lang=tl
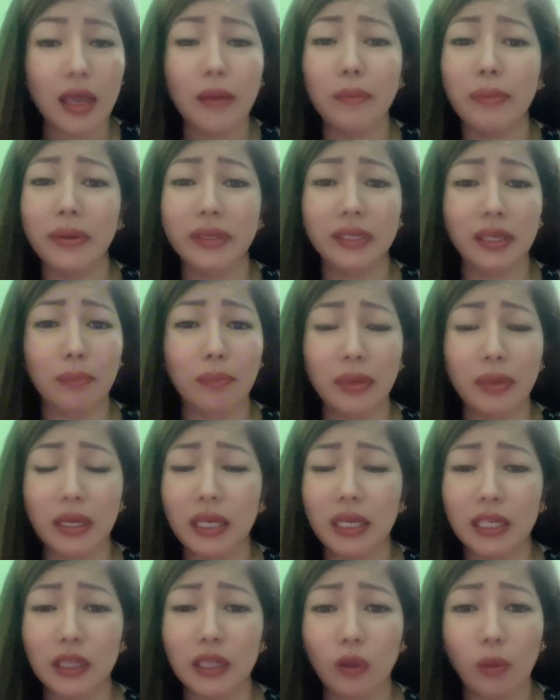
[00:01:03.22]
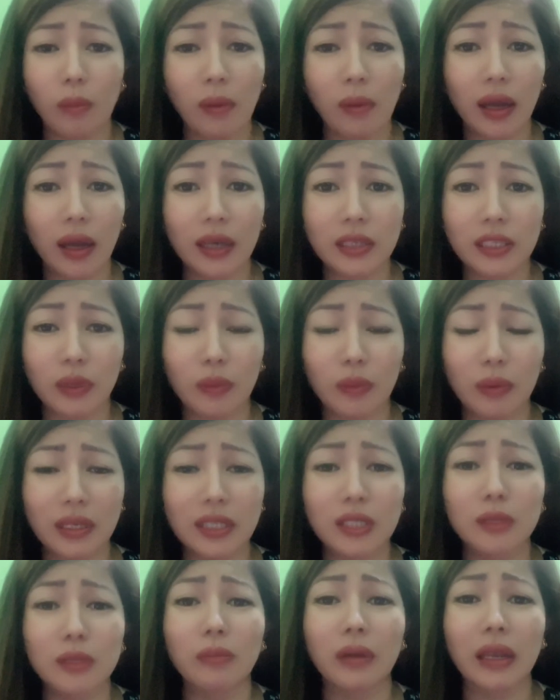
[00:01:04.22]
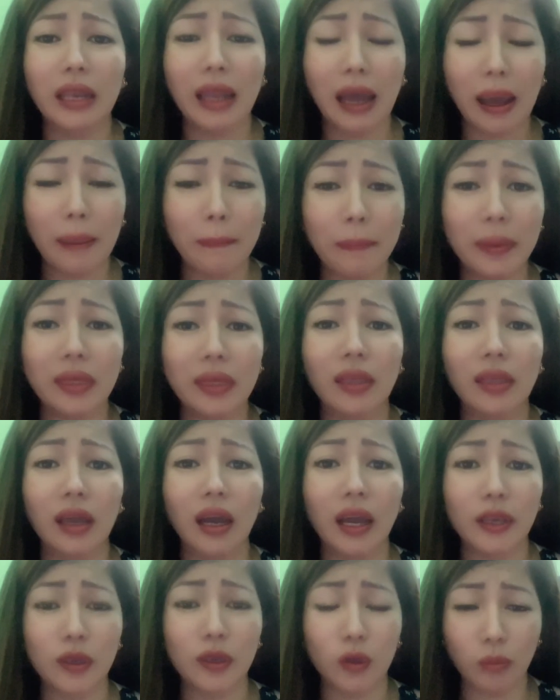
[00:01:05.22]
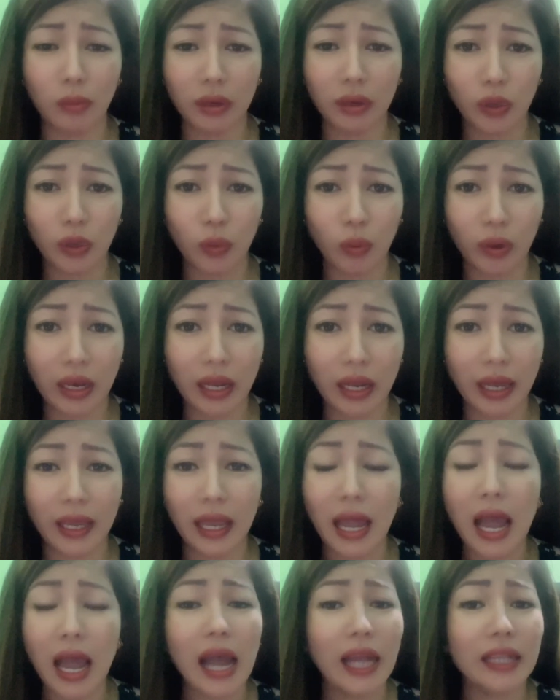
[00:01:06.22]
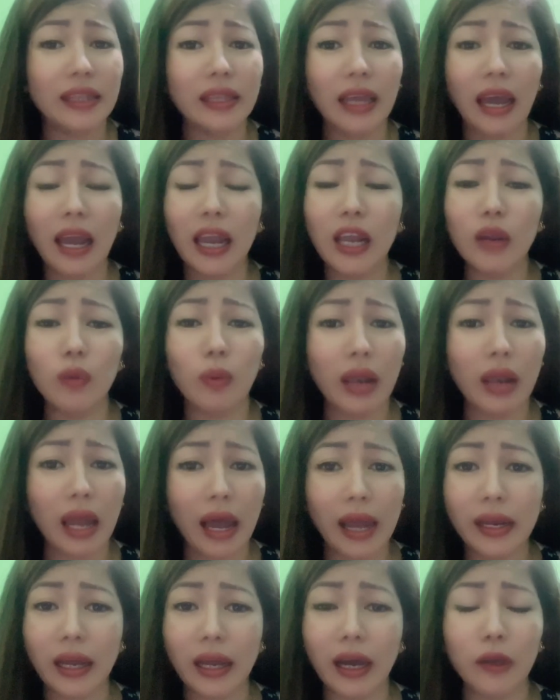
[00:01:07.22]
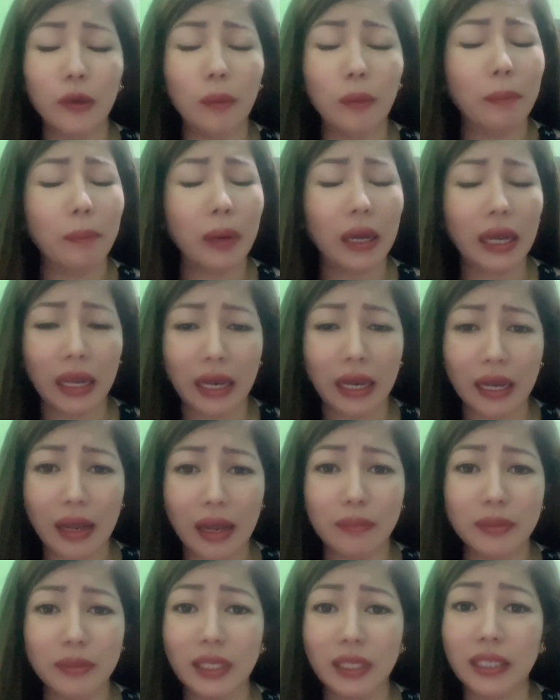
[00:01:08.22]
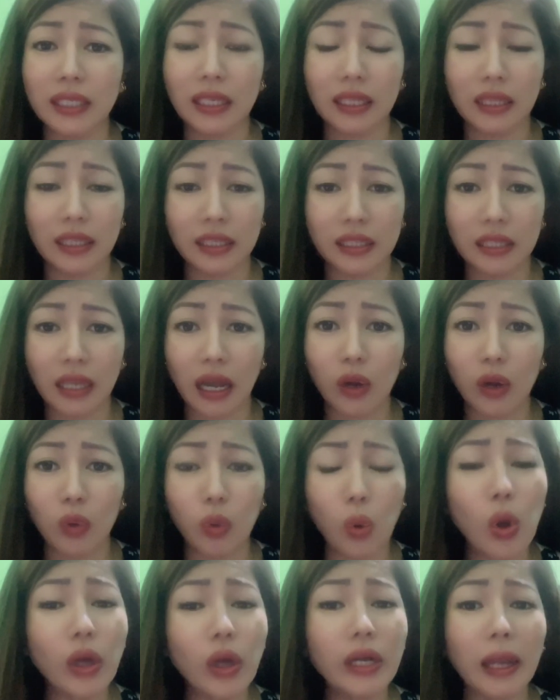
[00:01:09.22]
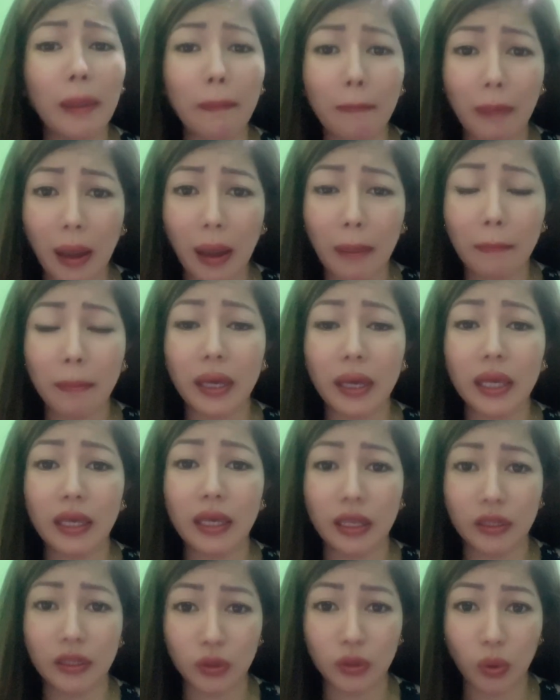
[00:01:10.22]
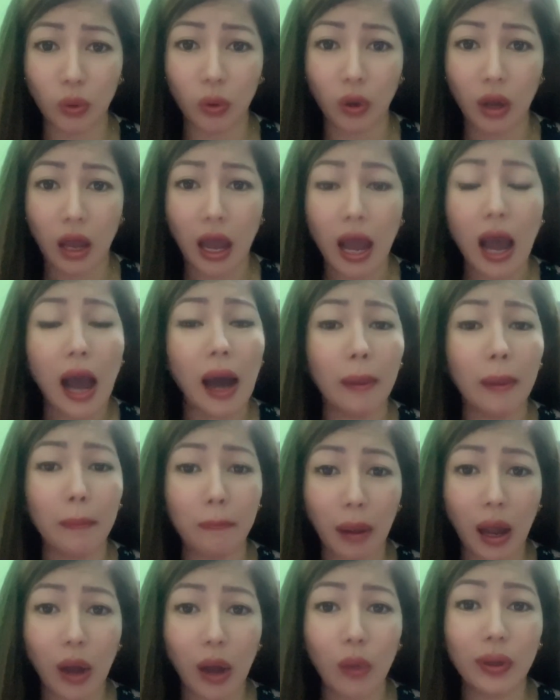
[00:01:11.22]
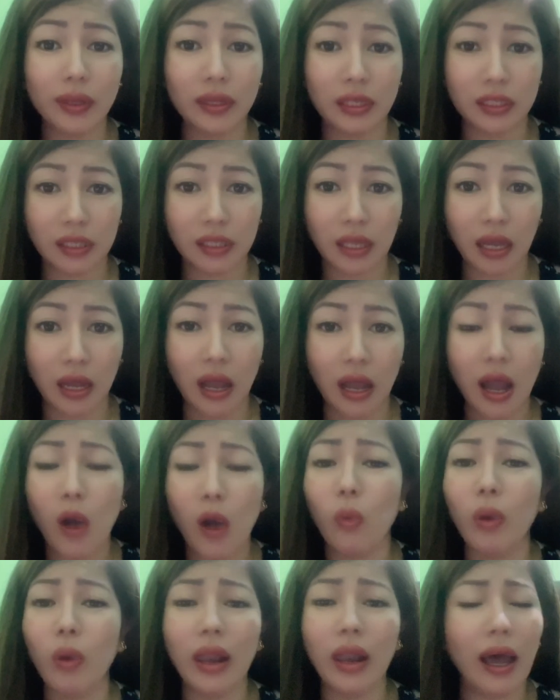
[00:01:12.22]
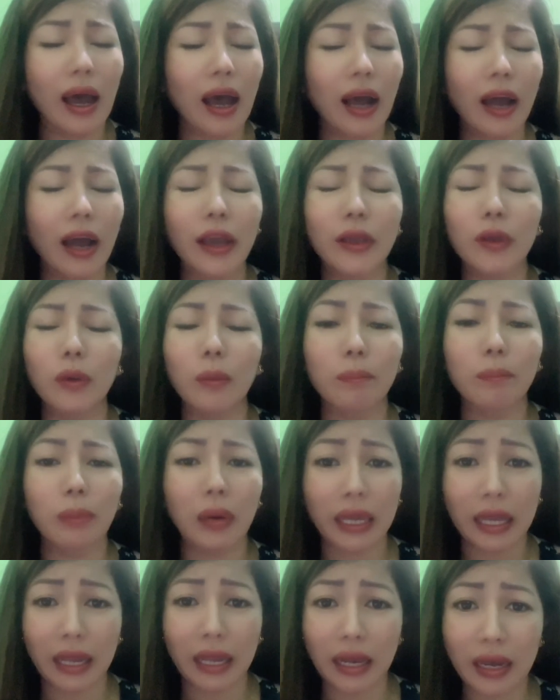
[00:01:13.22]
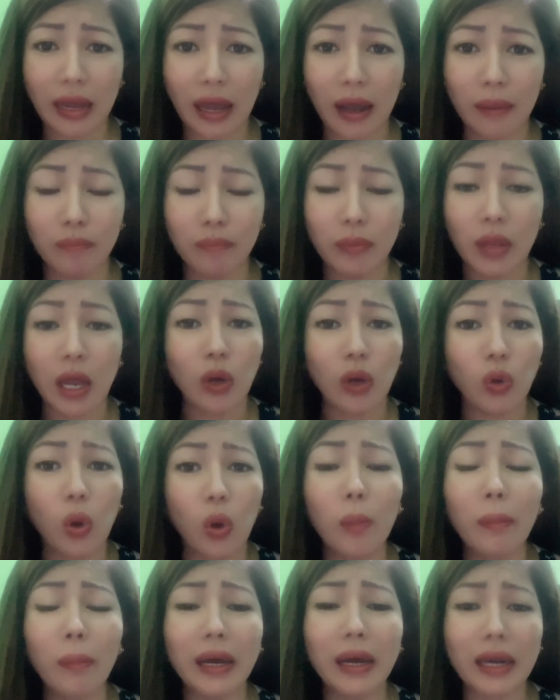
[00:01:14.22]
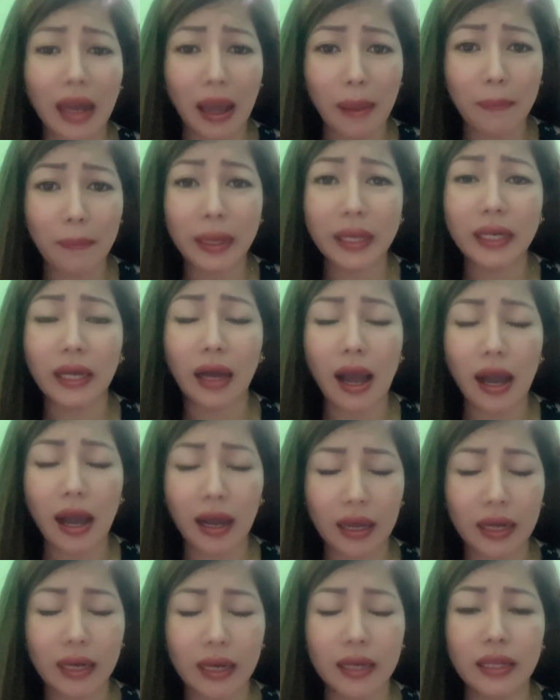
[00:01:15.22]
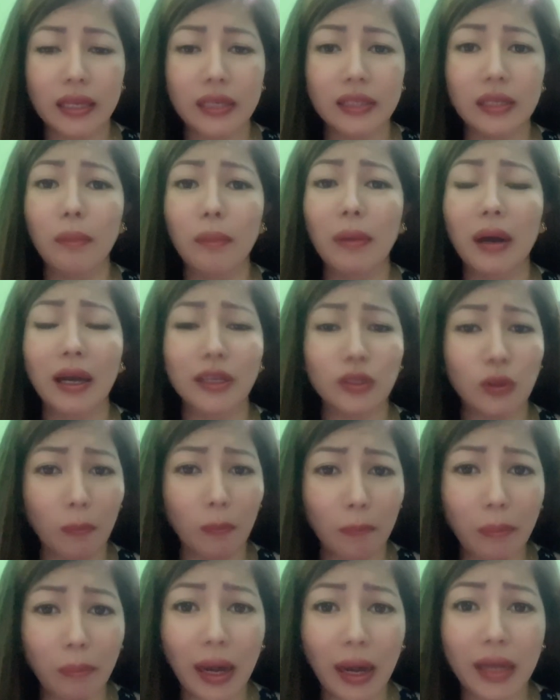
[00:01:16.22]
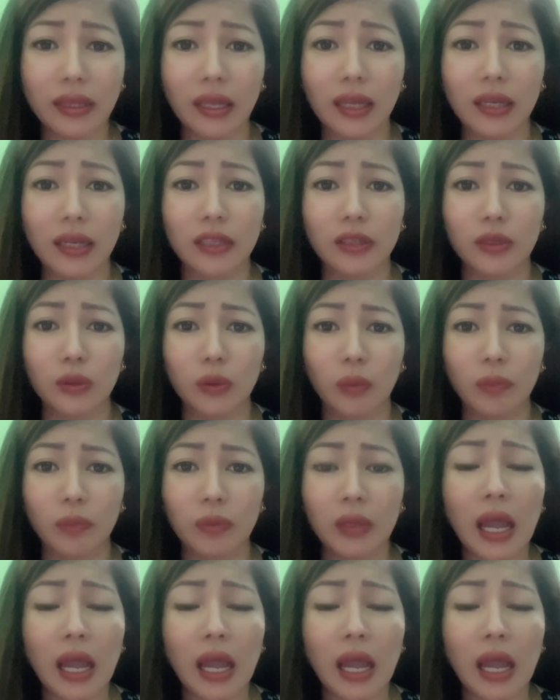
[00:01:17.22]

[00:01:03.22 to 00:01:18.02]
Ibig sabihin nito mga kasawi is malapit na kayong maghiwalay dahil wala na kayong pakialam sa isa't isa kung napapahiyan nyo ang bawat isa. Wala kayong pakialam kung maraming nakakarinig sa mga sumbata ninyo.